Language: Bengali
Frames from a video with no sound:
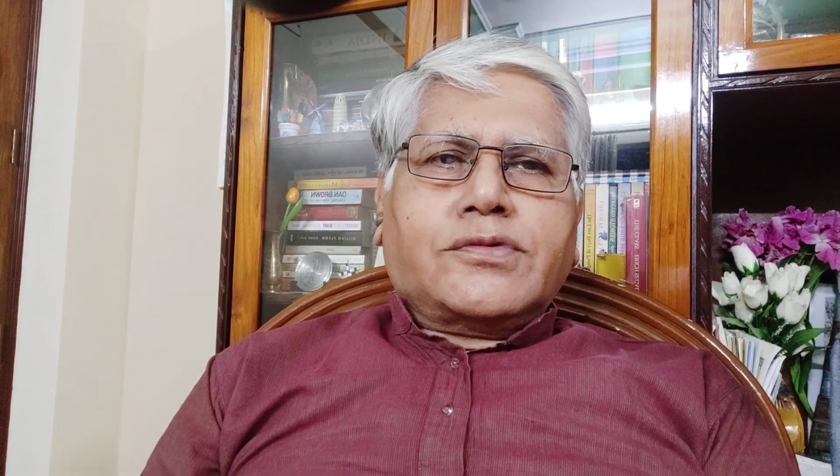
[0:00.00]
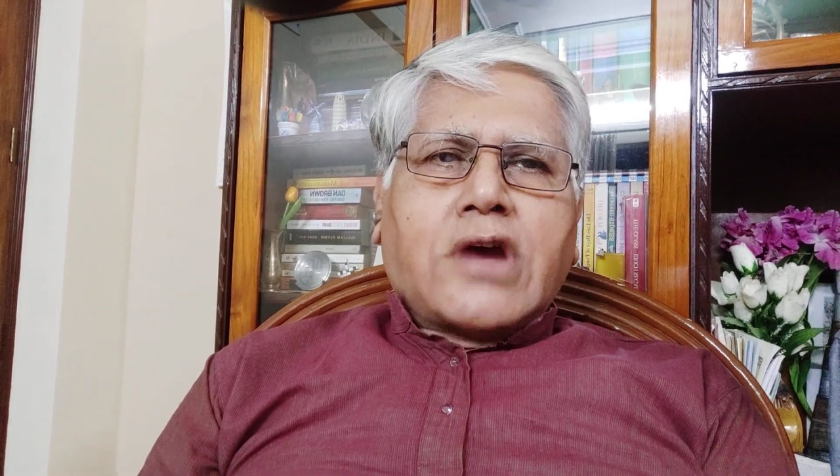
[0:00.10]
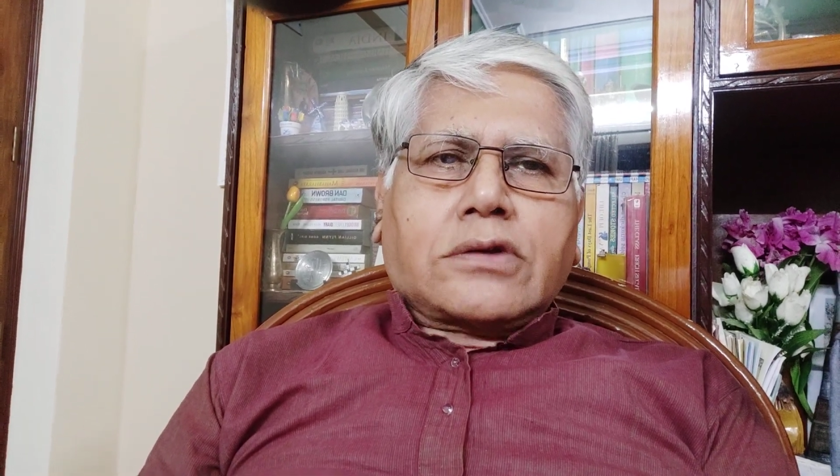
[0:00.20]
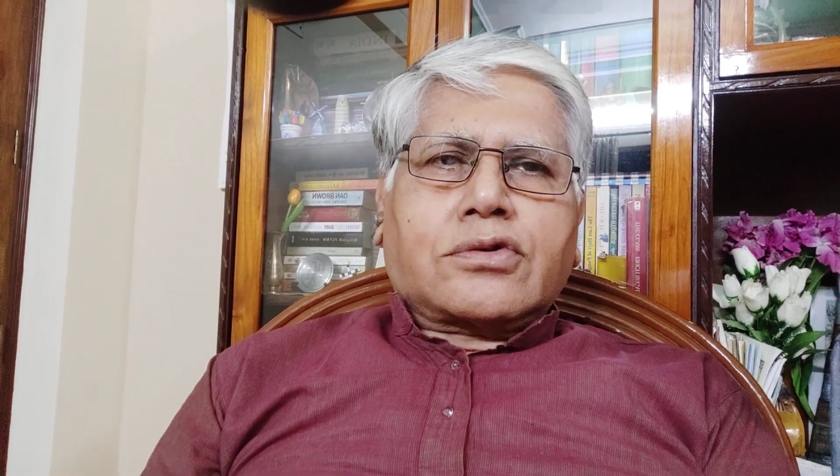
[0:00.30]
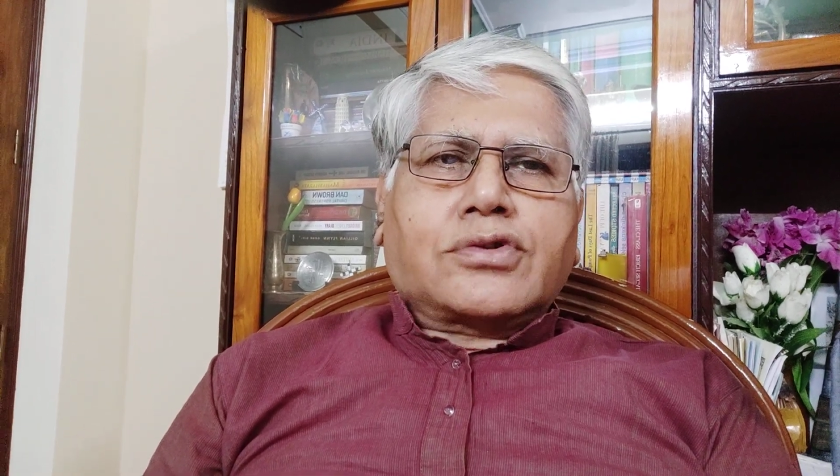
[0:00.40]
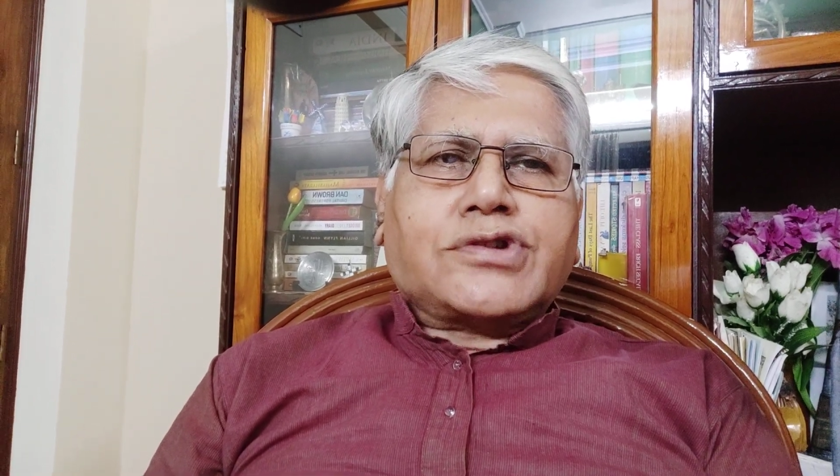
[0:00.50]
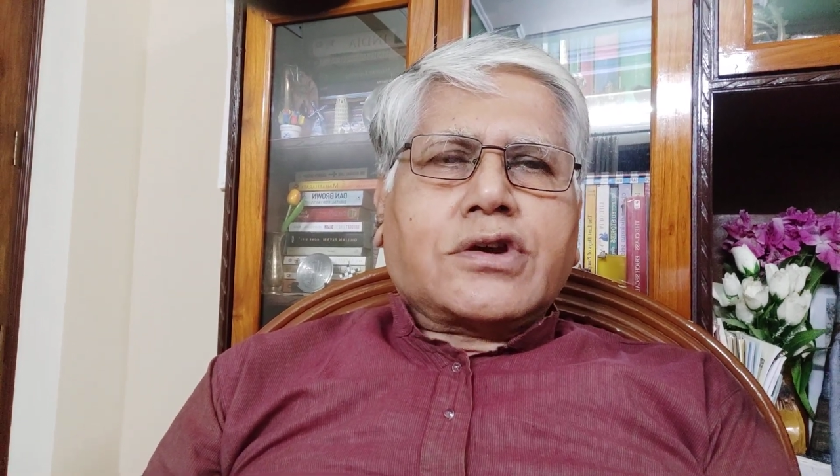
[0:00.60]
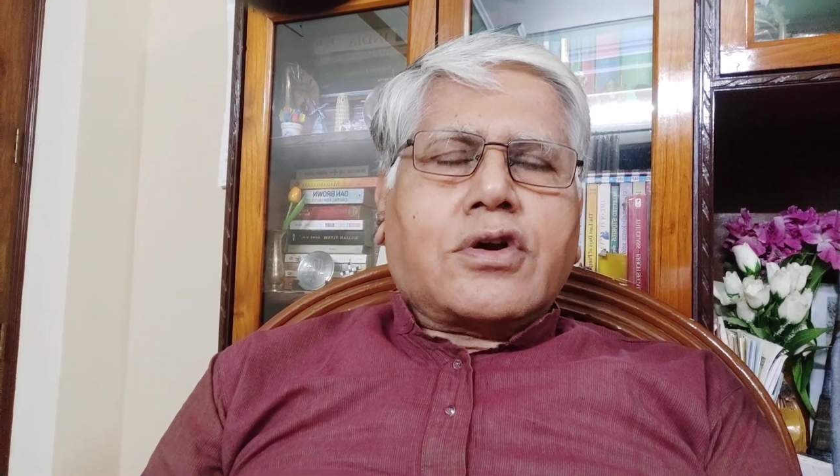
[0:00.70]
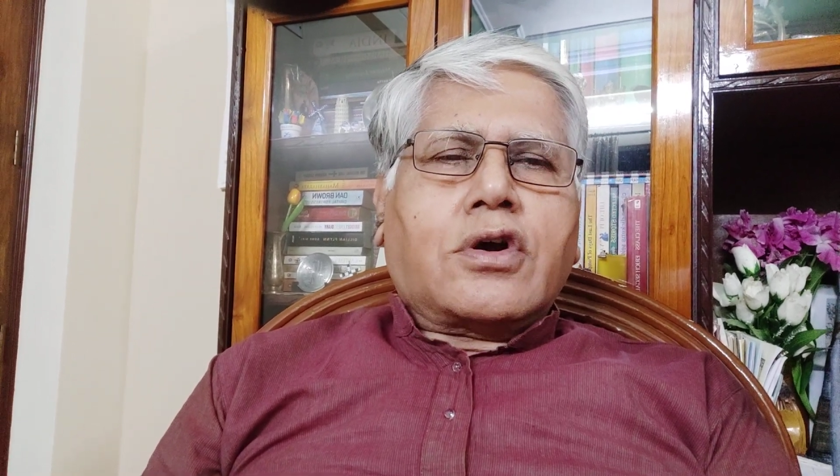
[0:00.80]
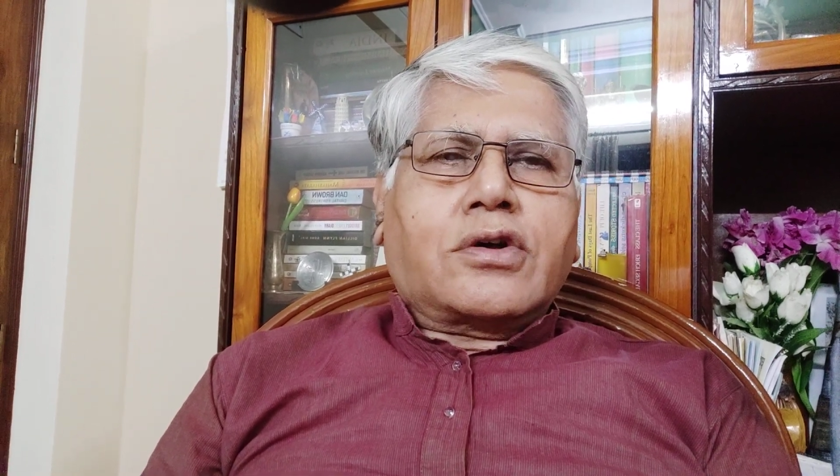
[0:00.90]
ছাত্র
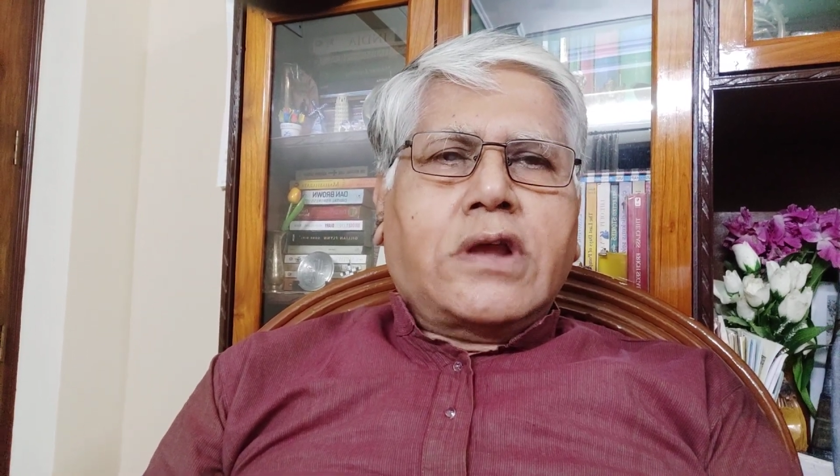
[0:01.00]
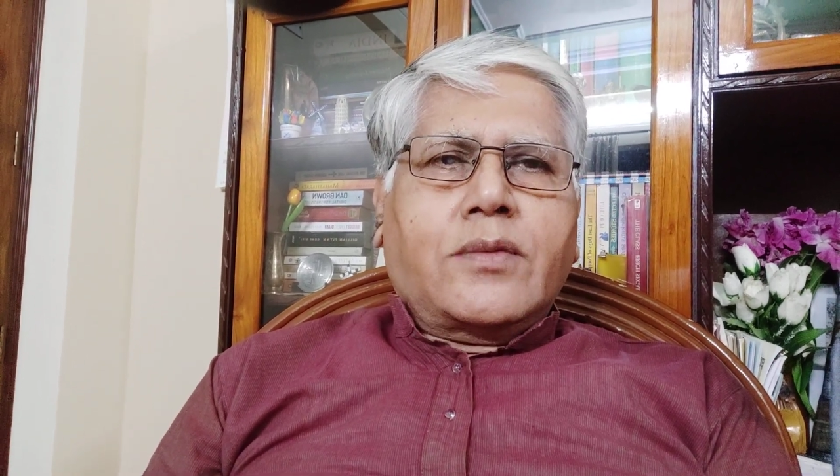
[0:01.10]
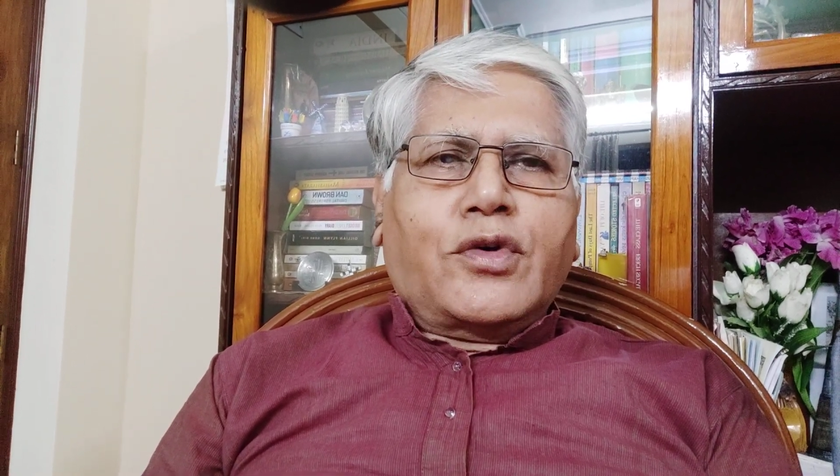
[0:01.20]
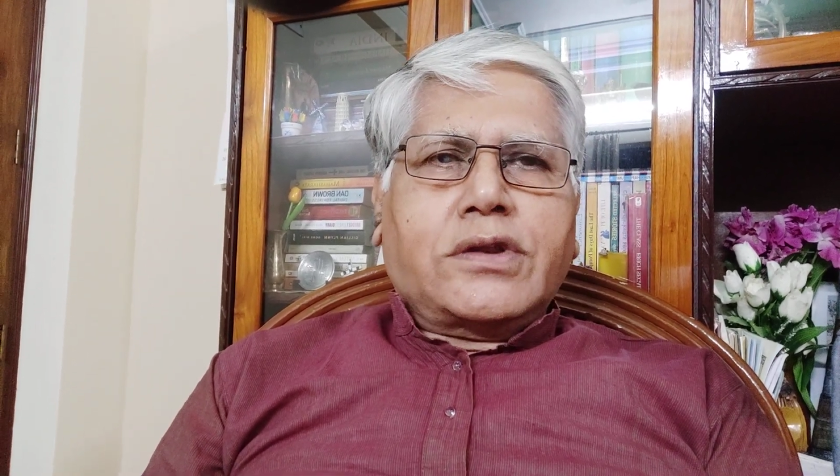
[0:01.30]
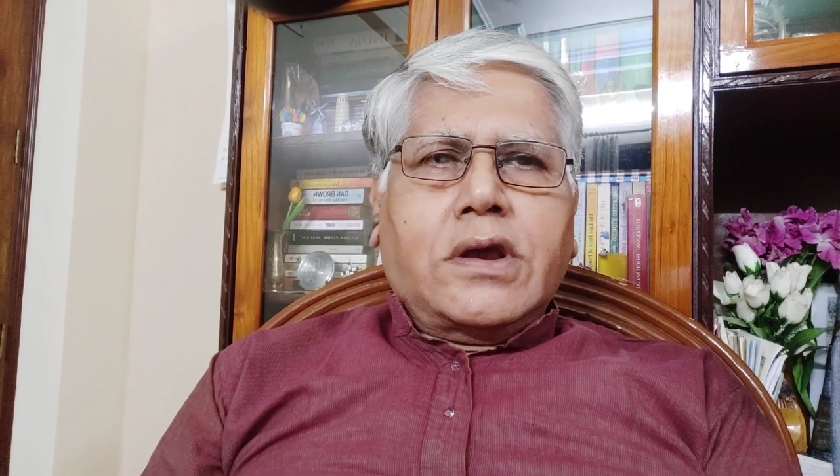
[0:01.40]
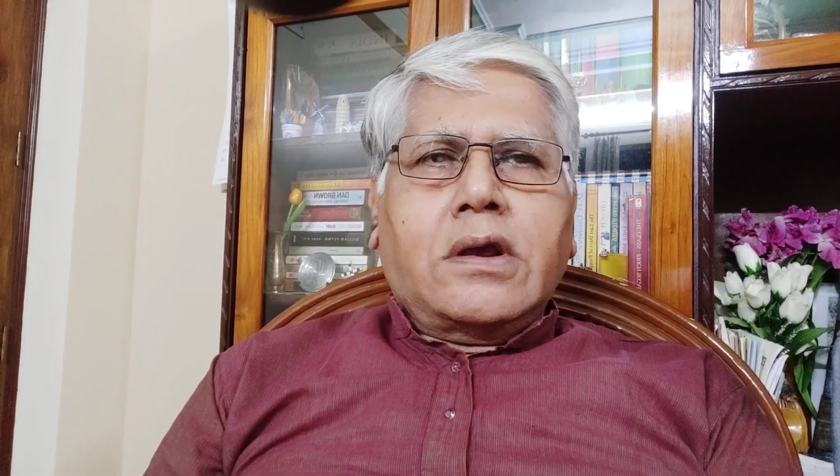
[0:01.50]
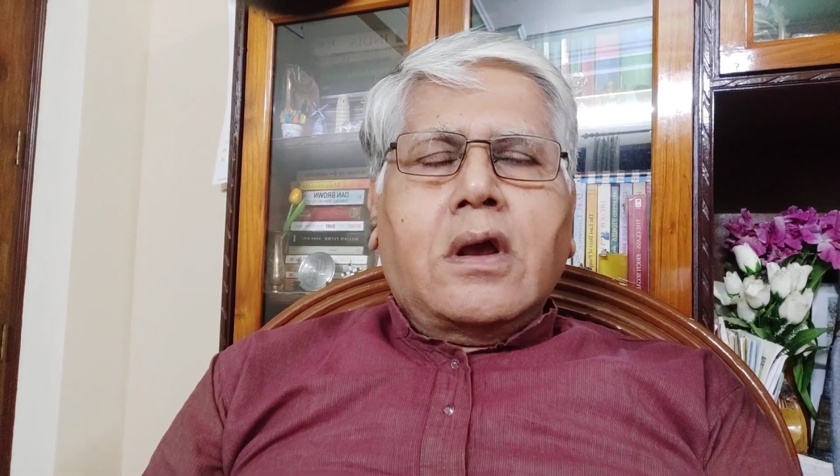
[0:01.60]
শিক্ষকদের মধ্যে